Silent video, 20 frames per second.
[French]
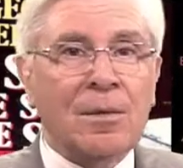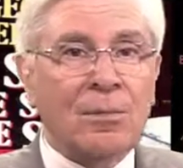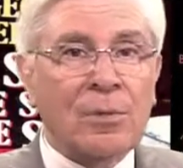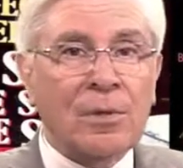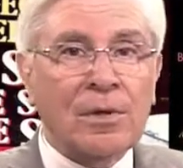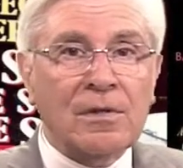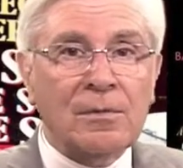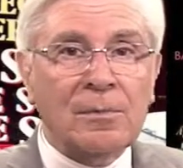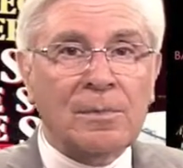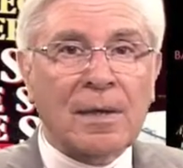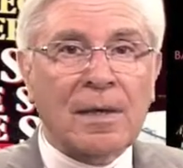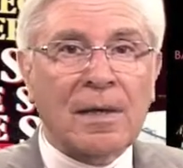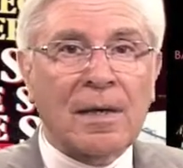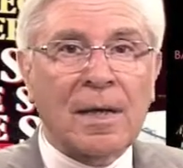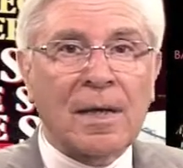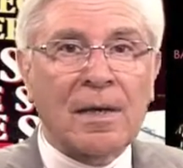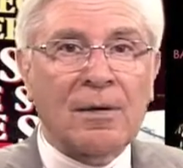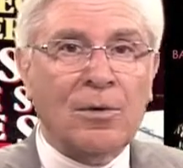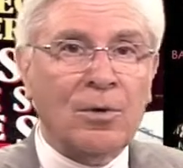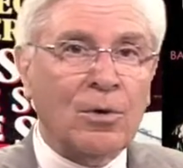Maurice
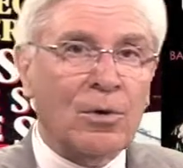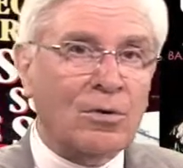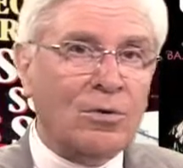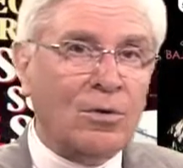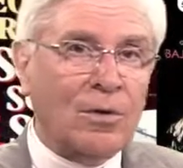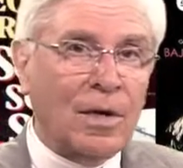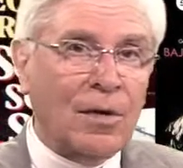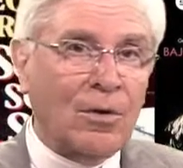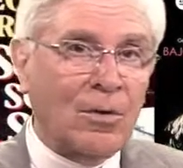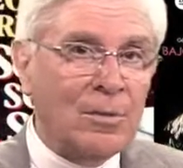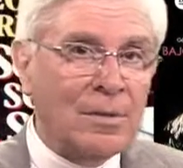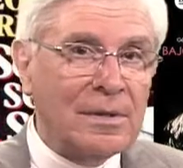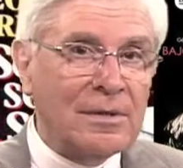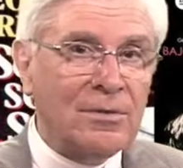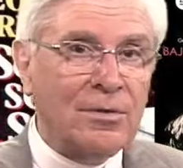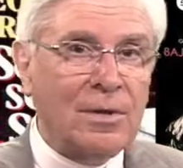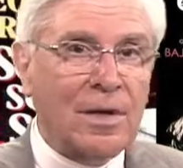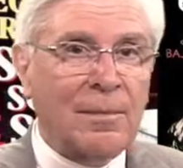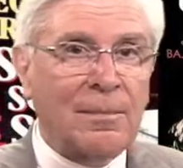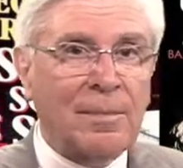Pialat, lors de la
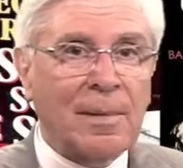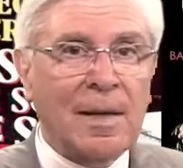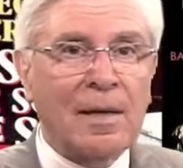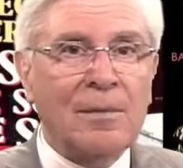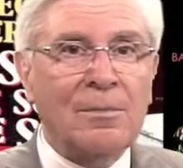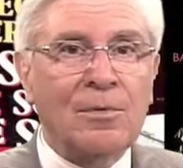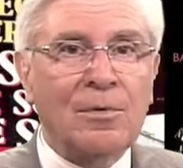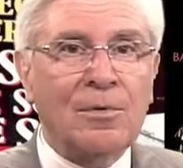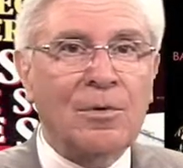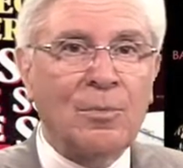remise de la Palme,